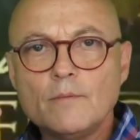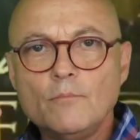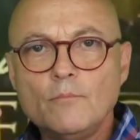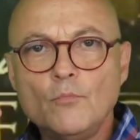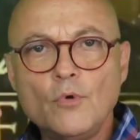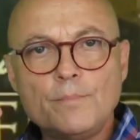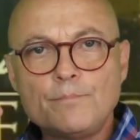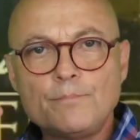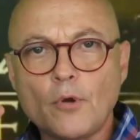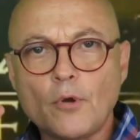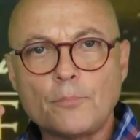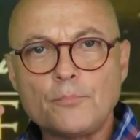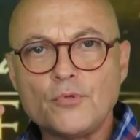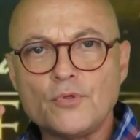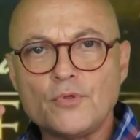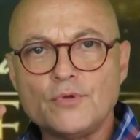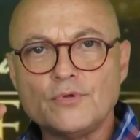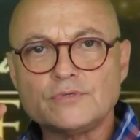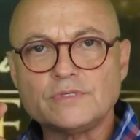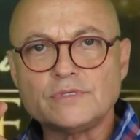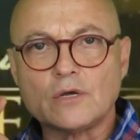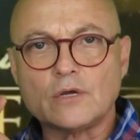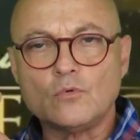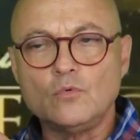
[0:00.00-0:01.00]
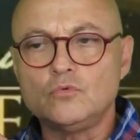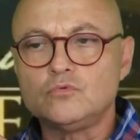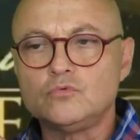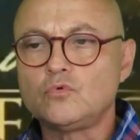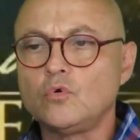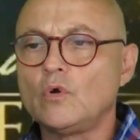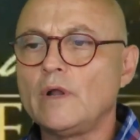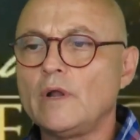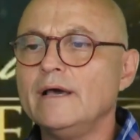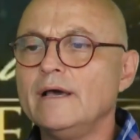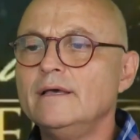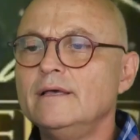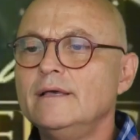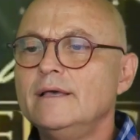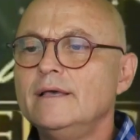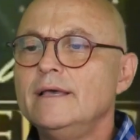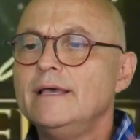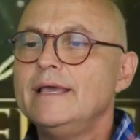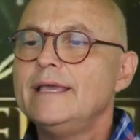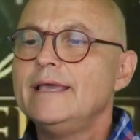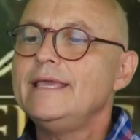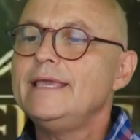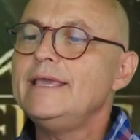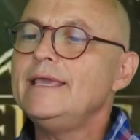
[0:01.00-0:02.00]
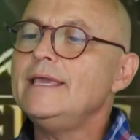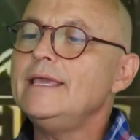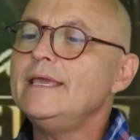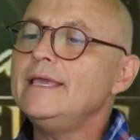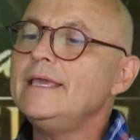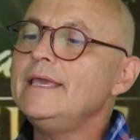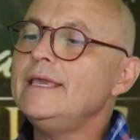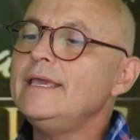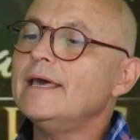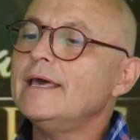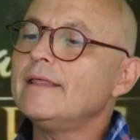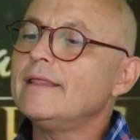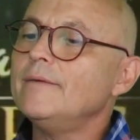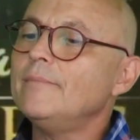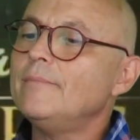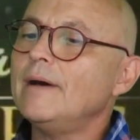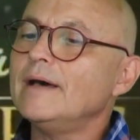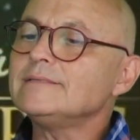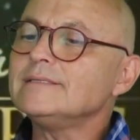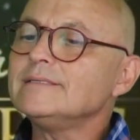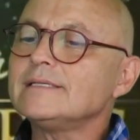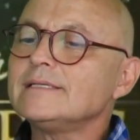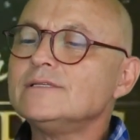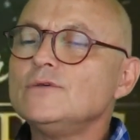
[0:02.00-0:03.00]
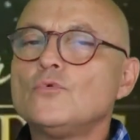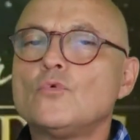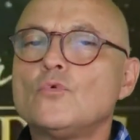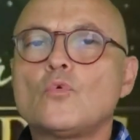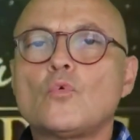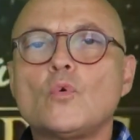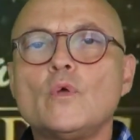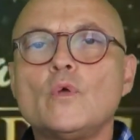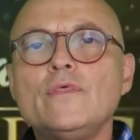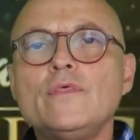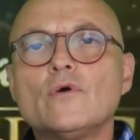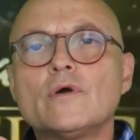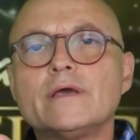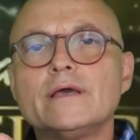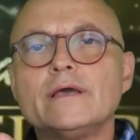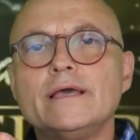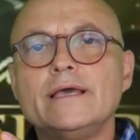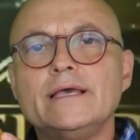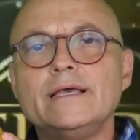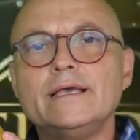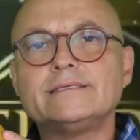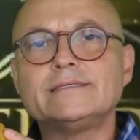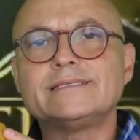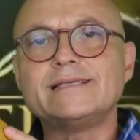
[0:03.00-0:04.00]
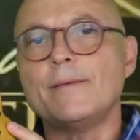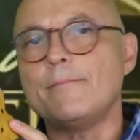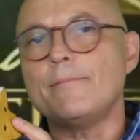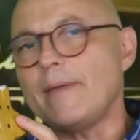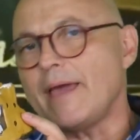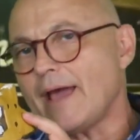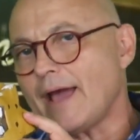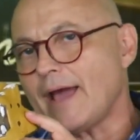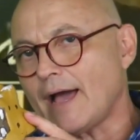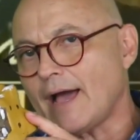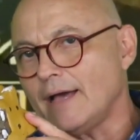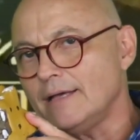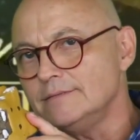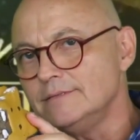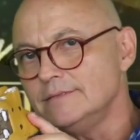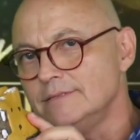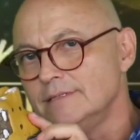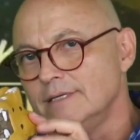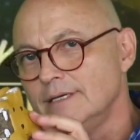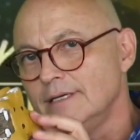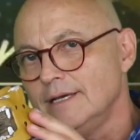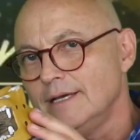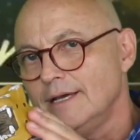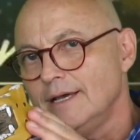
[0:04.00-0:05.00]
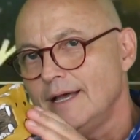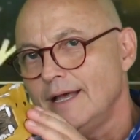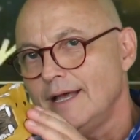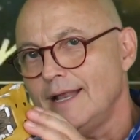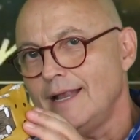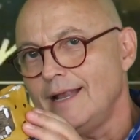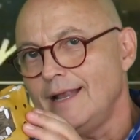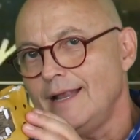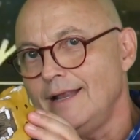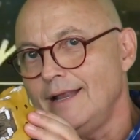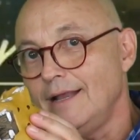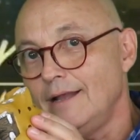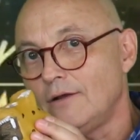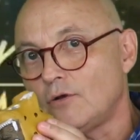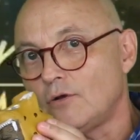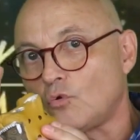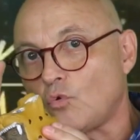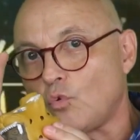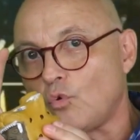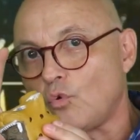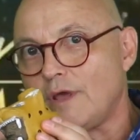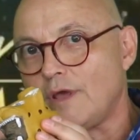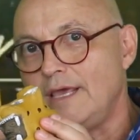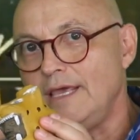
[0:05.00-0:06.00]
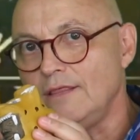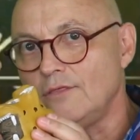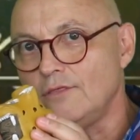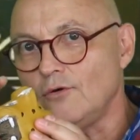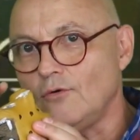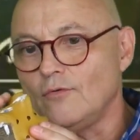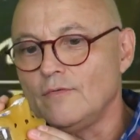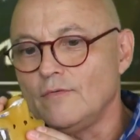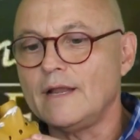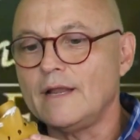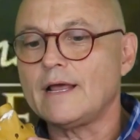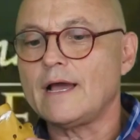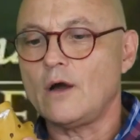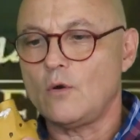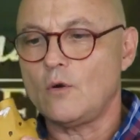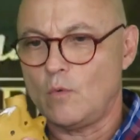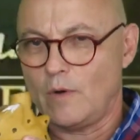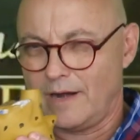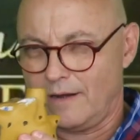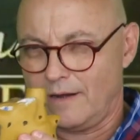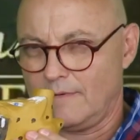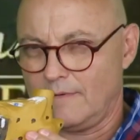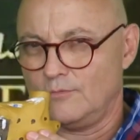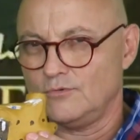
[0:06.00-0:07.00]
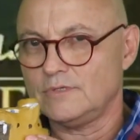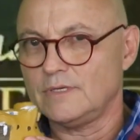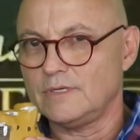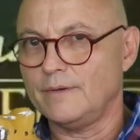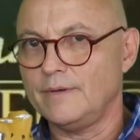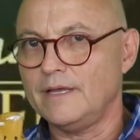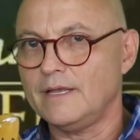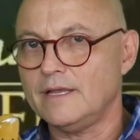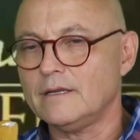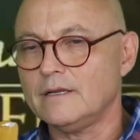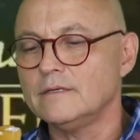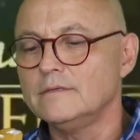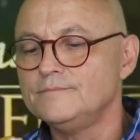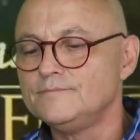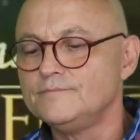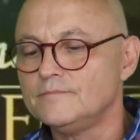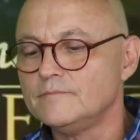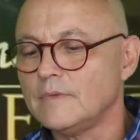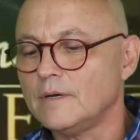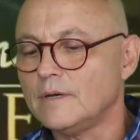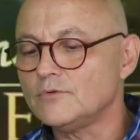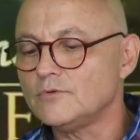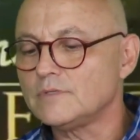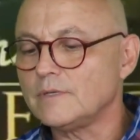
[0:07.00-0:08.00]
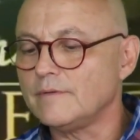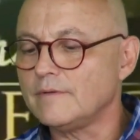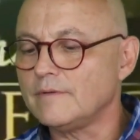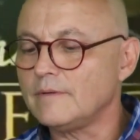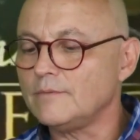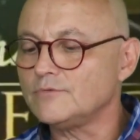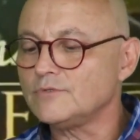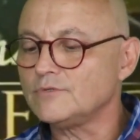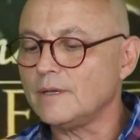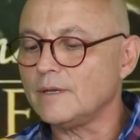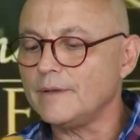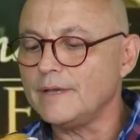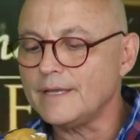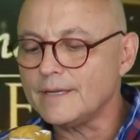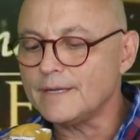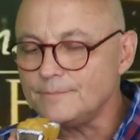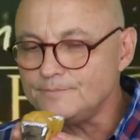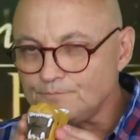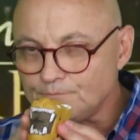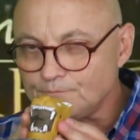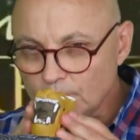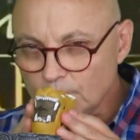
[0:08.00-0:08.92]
muy propio de nuestra cultura y, además hace un ruido que semeja el, el rugido del jaguar. Vamos a ver, vamos a ver, vamos a ver.